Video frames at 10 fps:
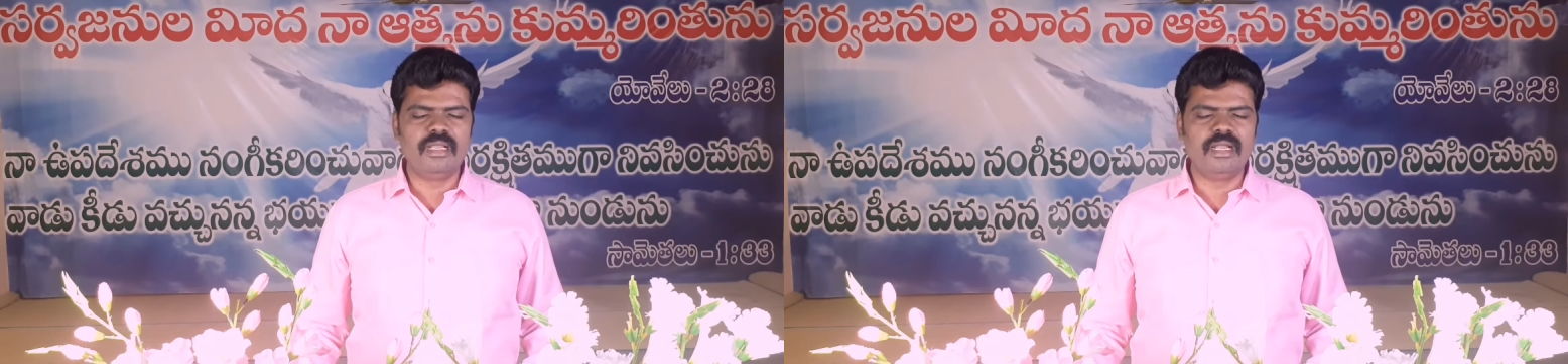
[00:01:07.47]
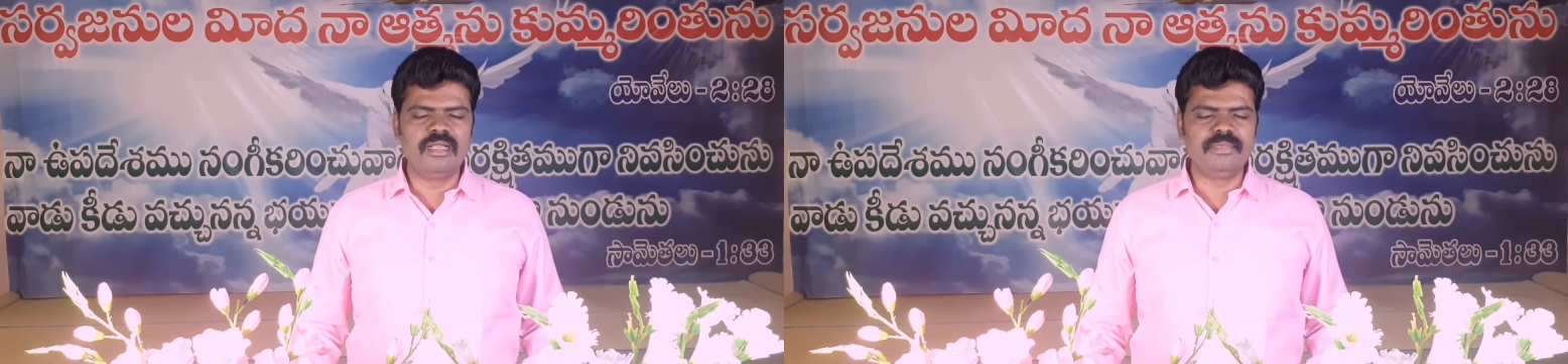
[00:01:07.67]

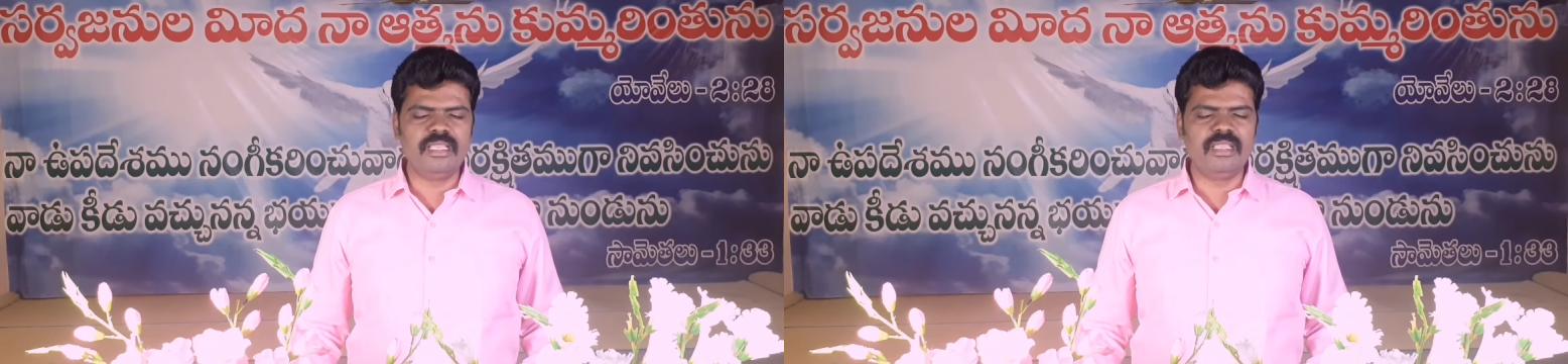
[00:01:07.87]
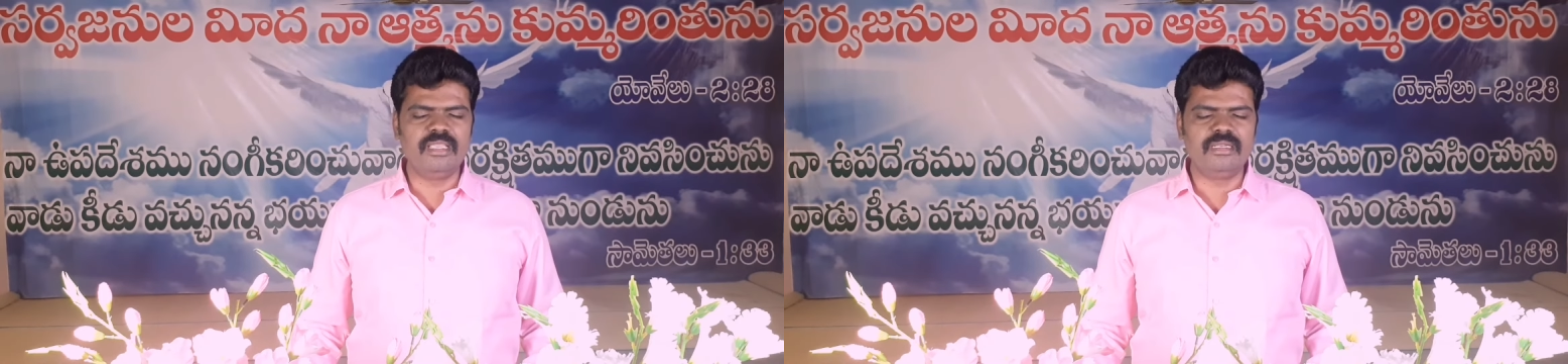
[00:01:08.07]

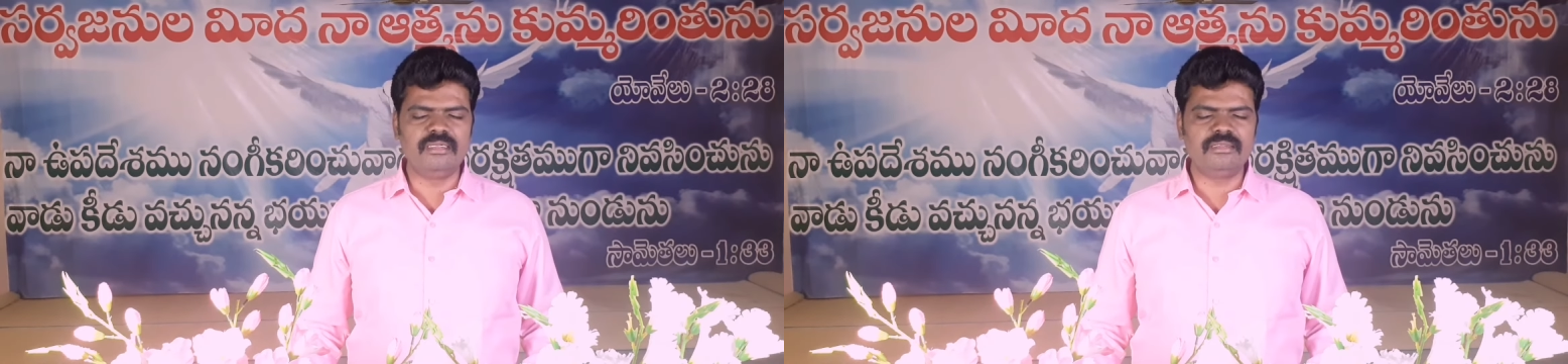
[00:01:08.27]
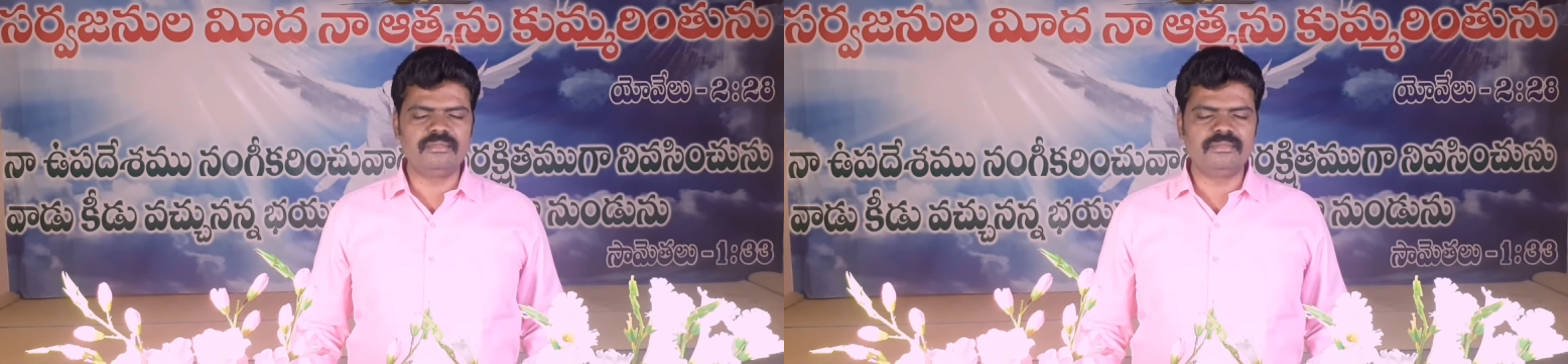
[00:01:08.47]
ఆమెన్
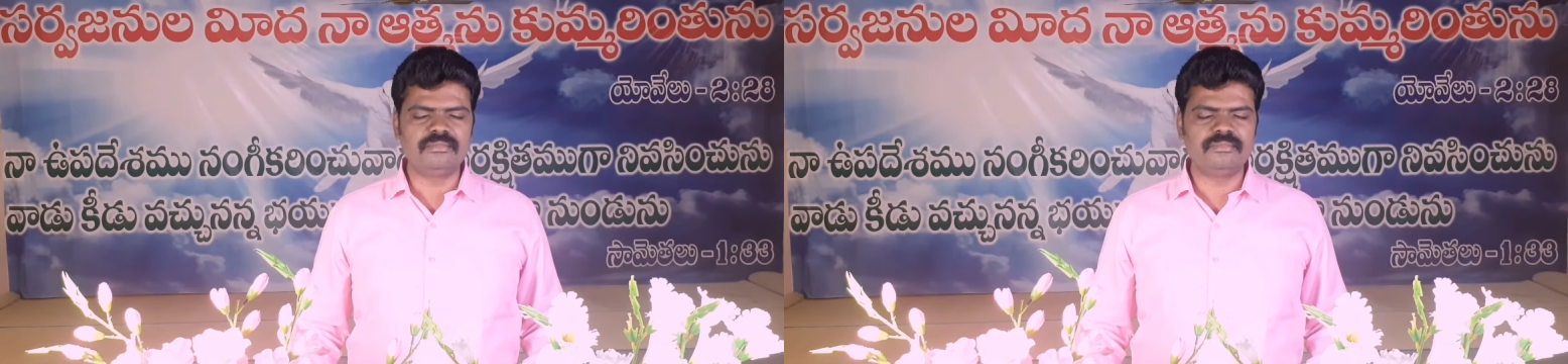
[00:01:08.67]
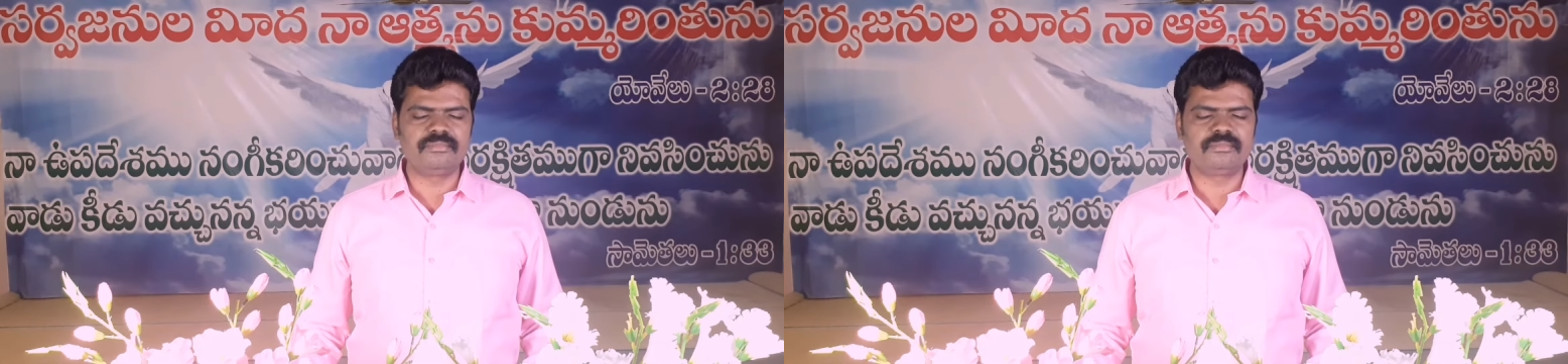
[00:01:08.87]

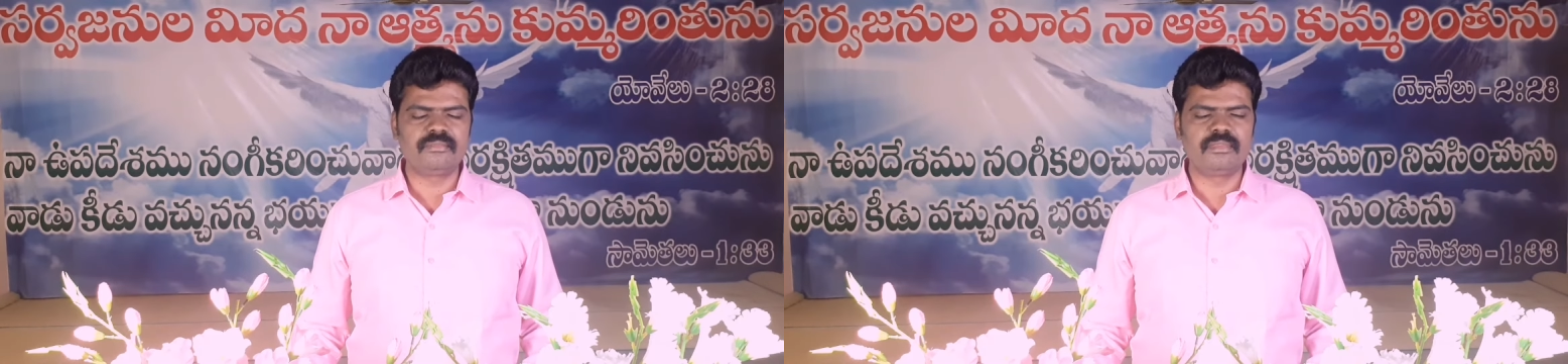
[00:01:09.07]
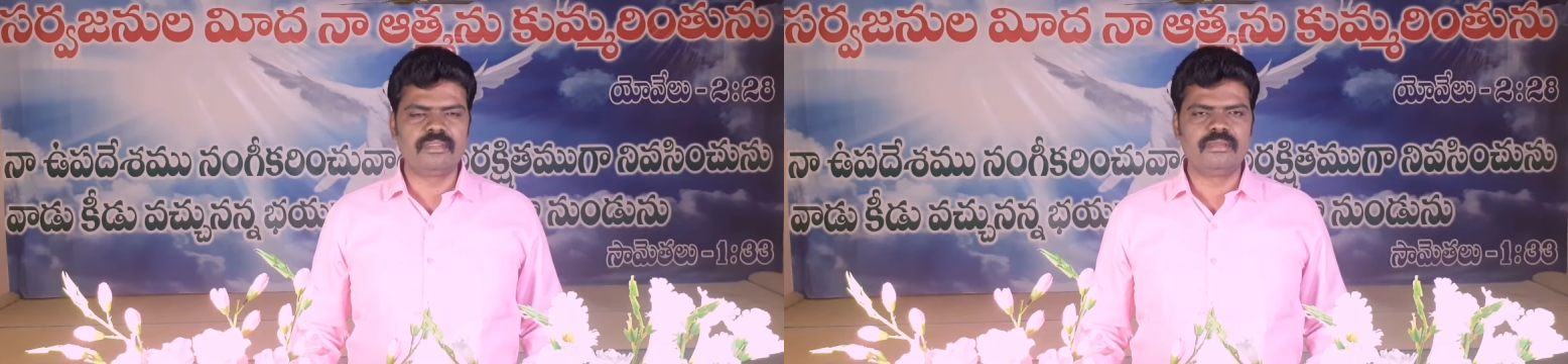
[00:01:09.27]

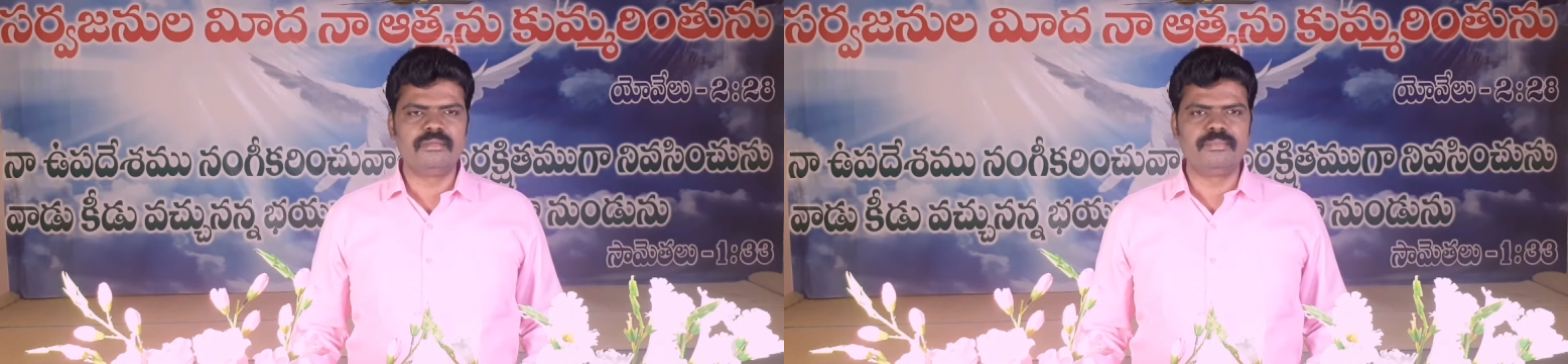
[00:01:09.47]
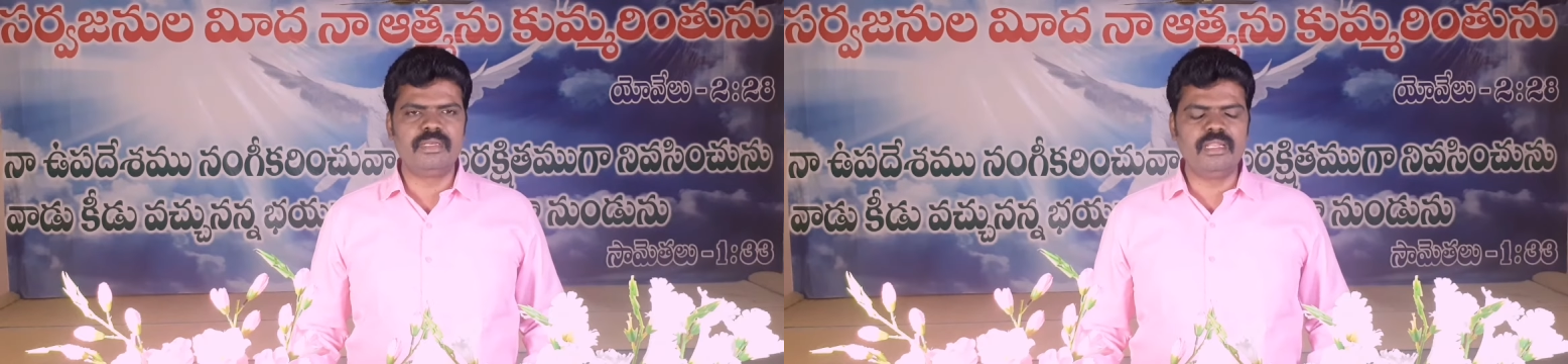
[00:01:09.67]

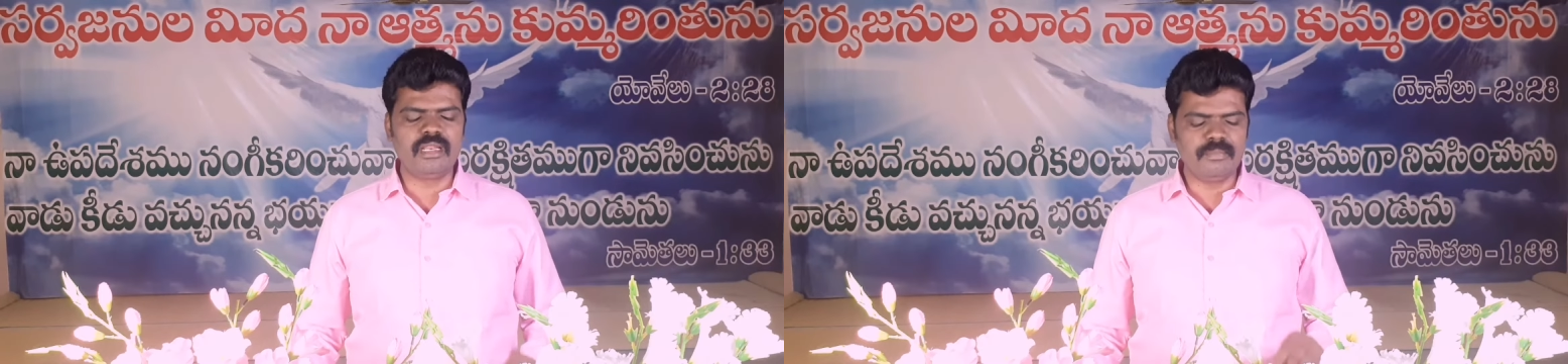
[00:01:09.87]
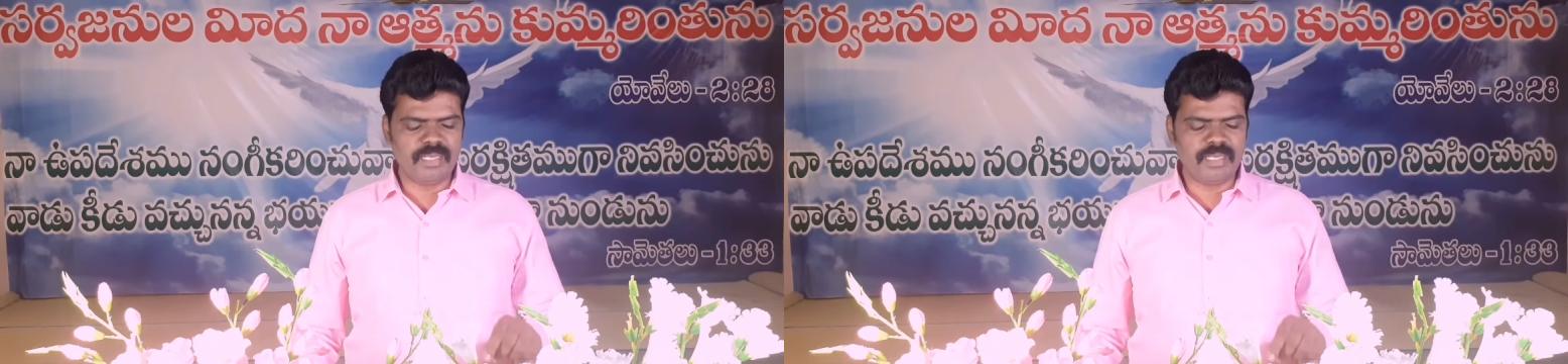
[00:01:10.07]
ప్రిలర